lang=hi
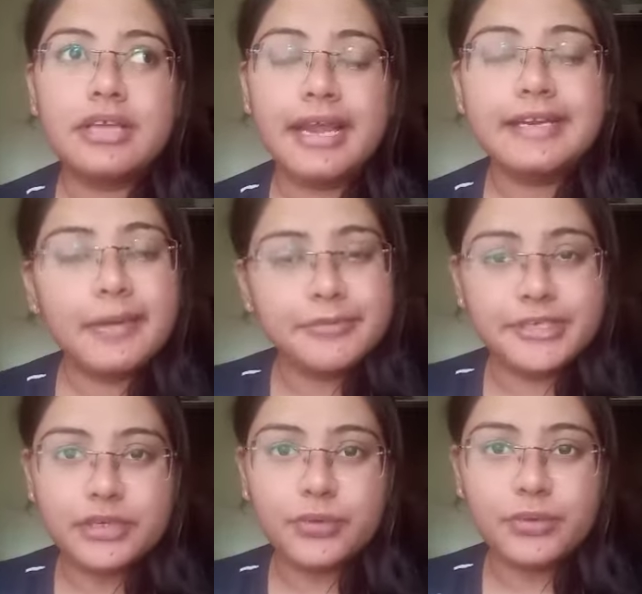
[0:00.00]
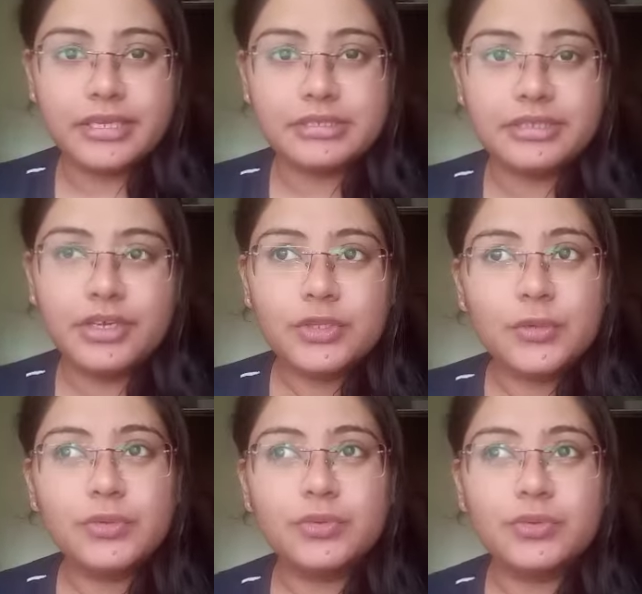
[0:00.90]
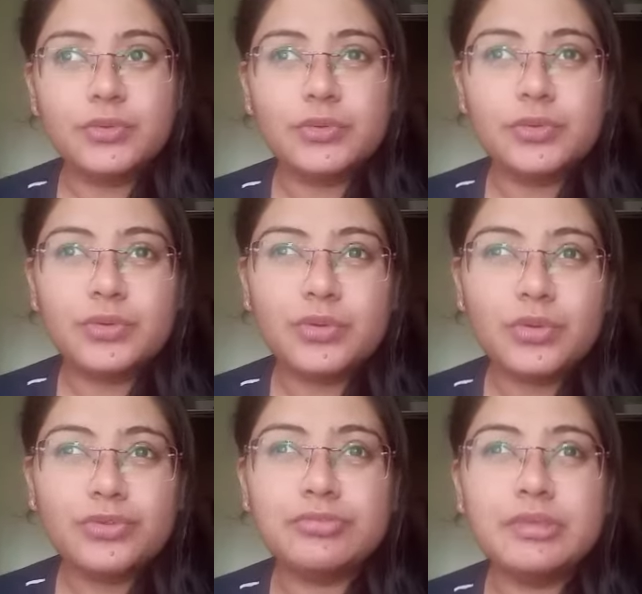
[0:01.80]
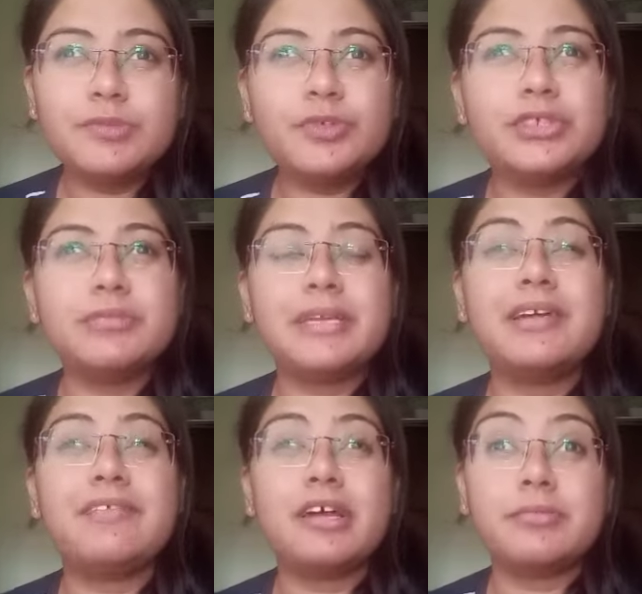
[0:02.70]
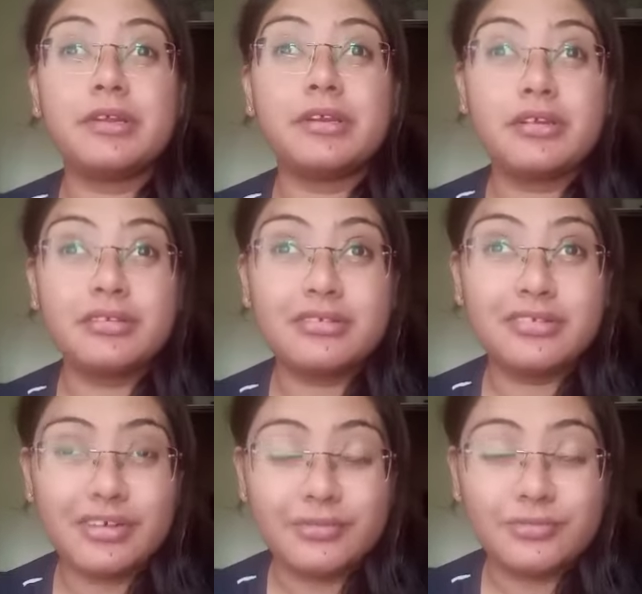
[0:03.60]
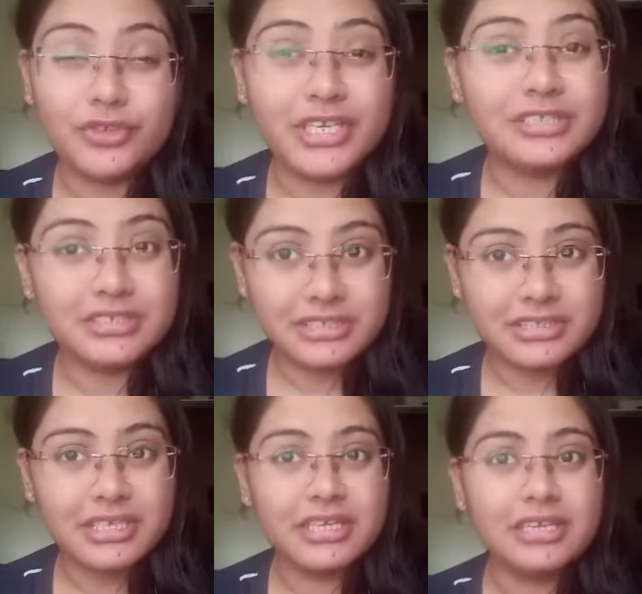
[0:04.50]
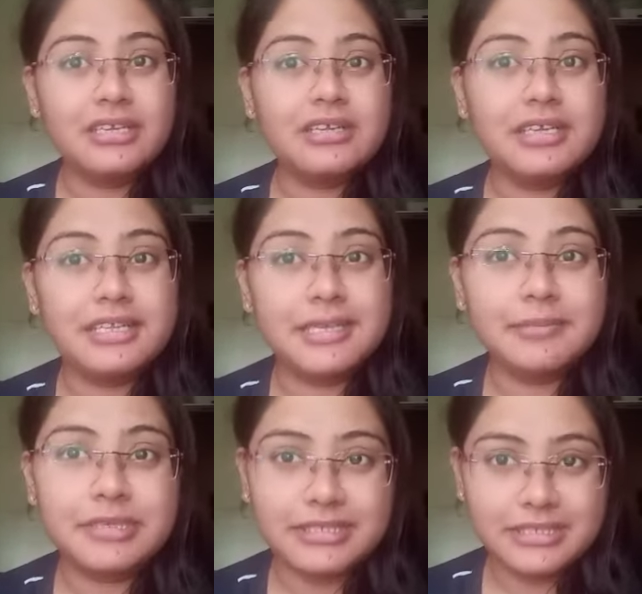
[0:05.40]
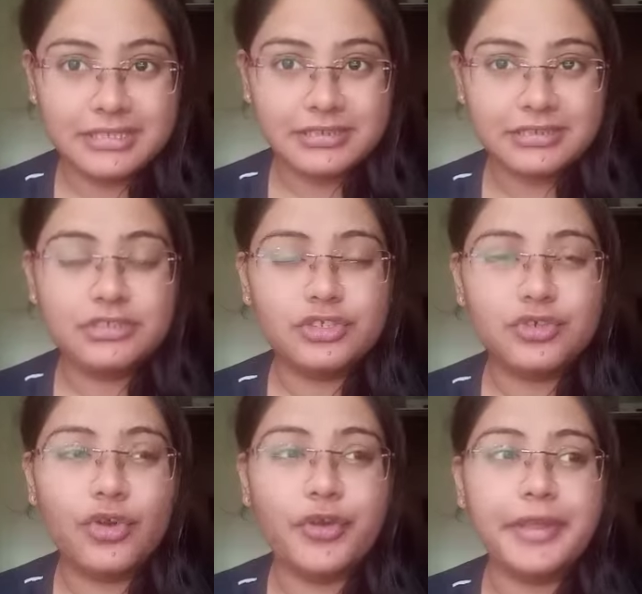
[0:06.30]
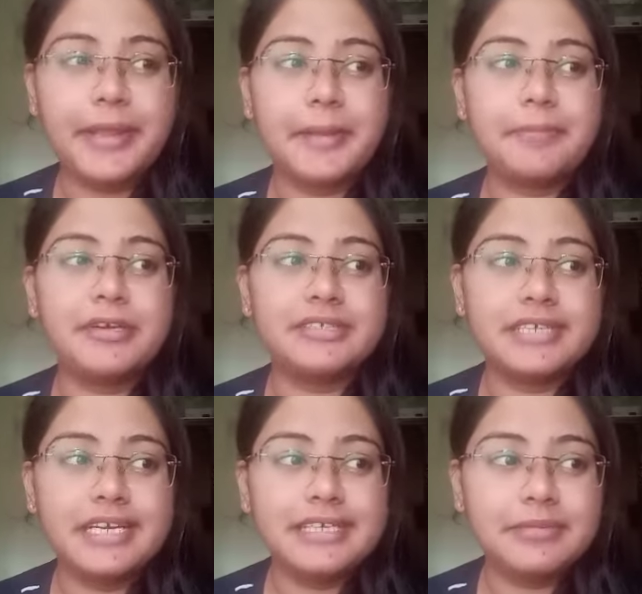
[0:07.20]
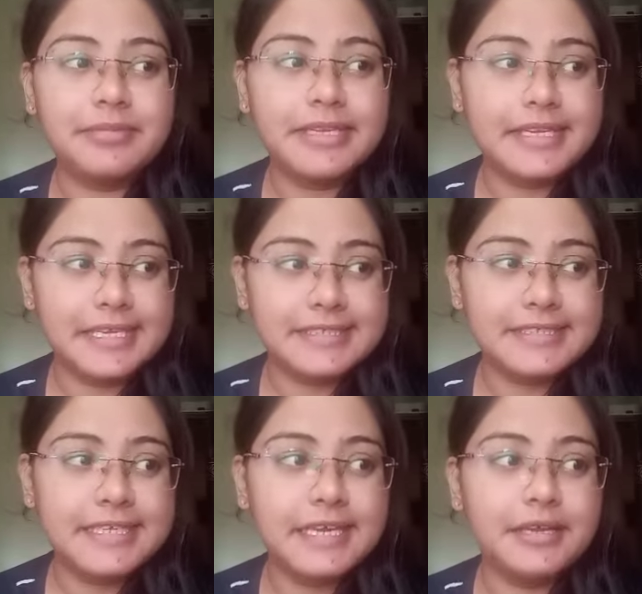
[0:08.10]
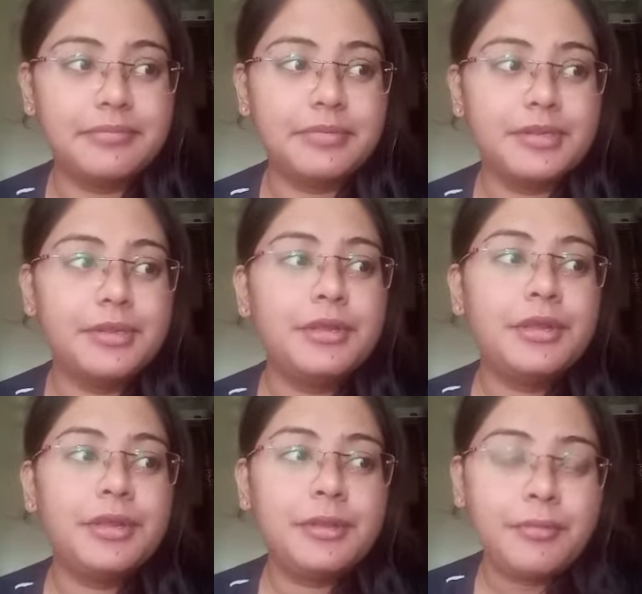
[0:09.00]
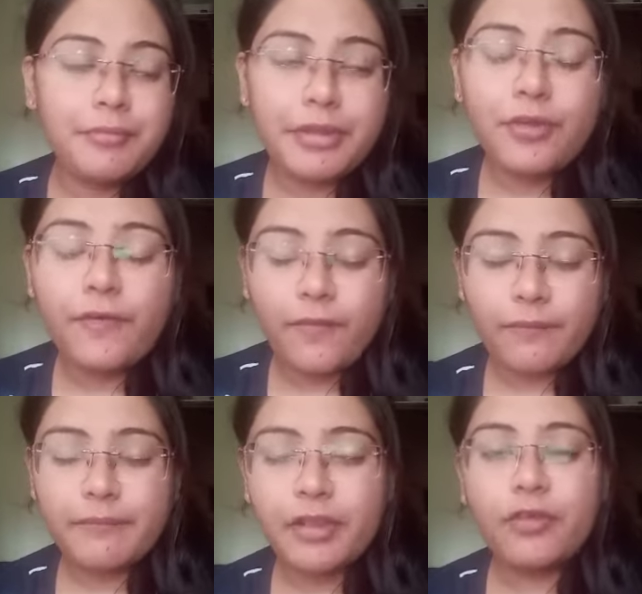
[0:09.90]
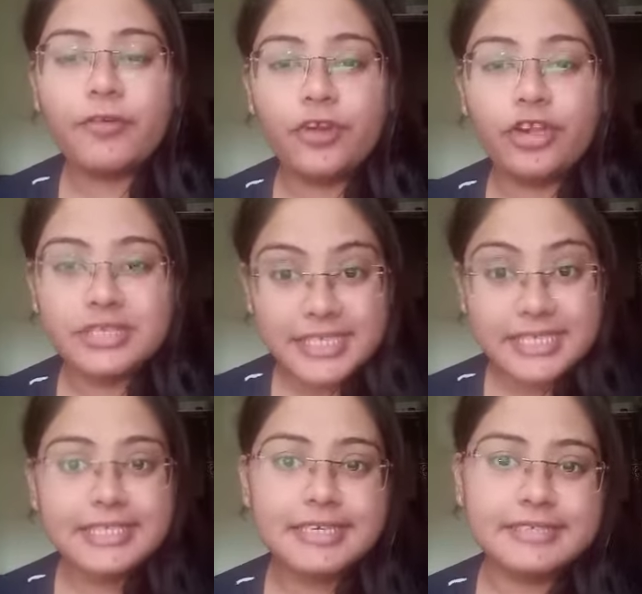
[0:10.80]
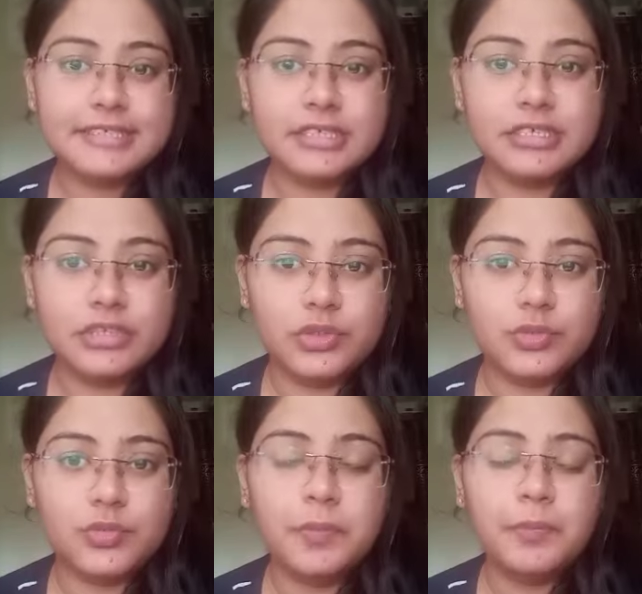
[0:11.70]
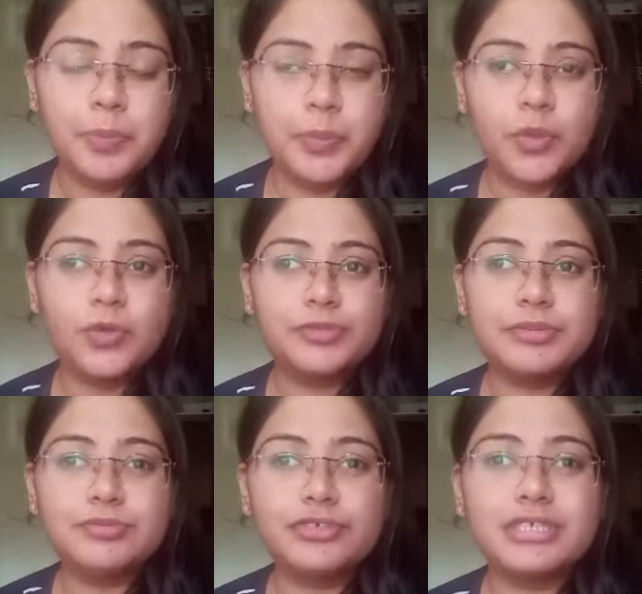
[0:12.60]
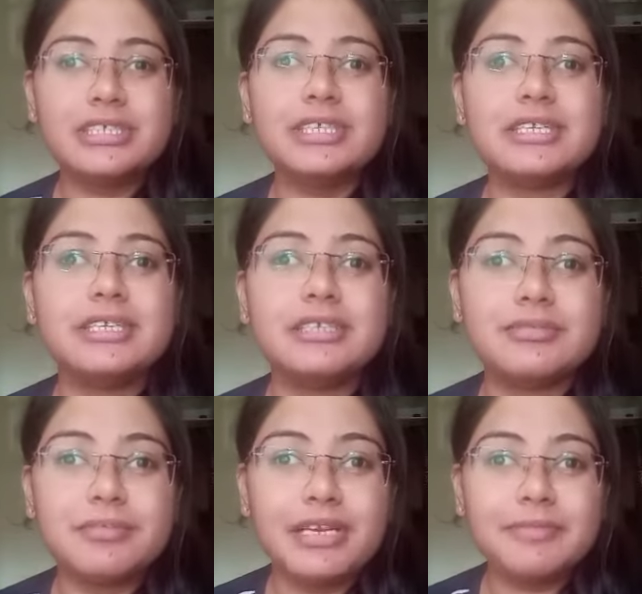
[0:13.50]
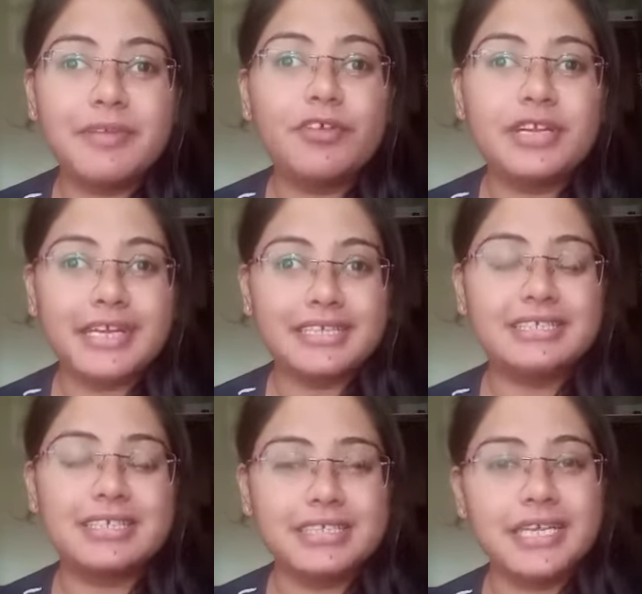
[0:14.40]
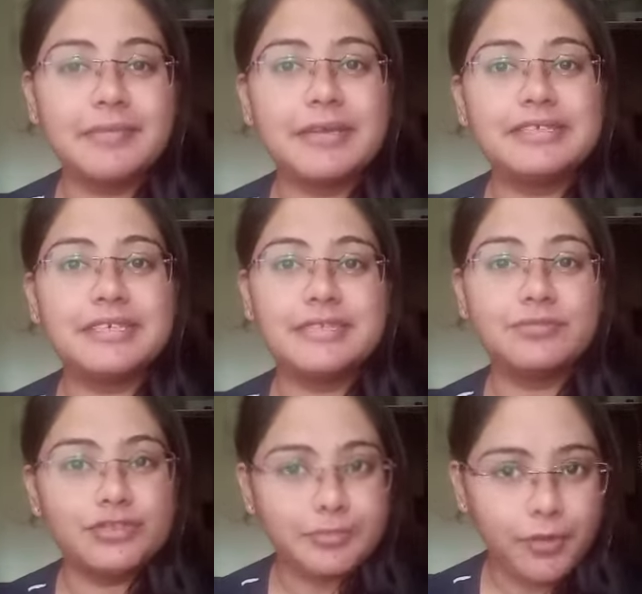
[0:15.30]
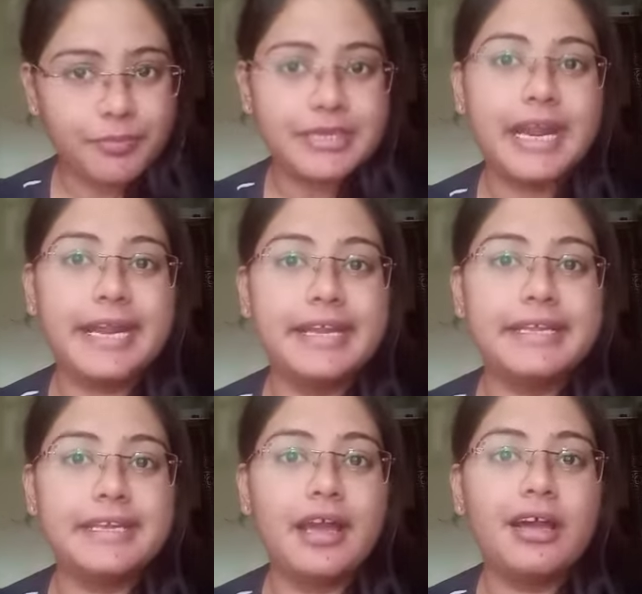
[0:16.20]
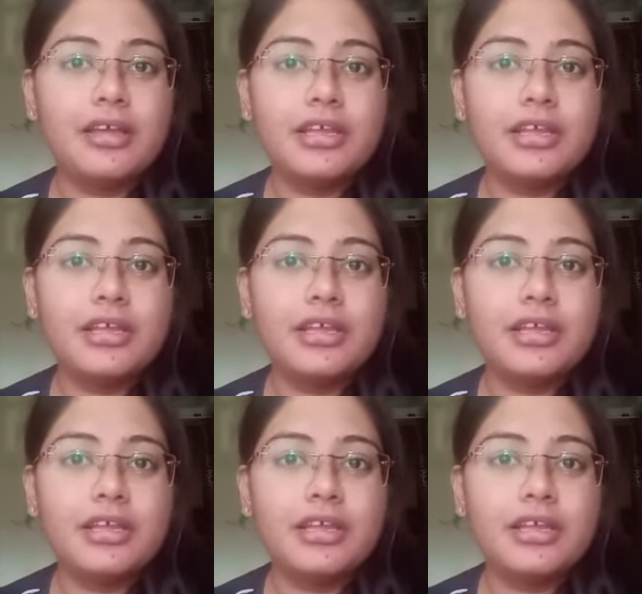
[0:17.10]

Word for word: एंड एप्टीट्यूड टेस्ट तो तो उसमें मुझे मेरा वर्क कम्युनिकेशन कितना कितने परसेंट स्ट्रांग है पर्सनालिटी मेरी कैसी है मैं मैं ओवरऑल थिंक कैसे करती हूँ तो उस पर मुझे सर मतलब कि वो टेस्ट करने के बाद सर ने मुझे प्रॉपर गाइड किया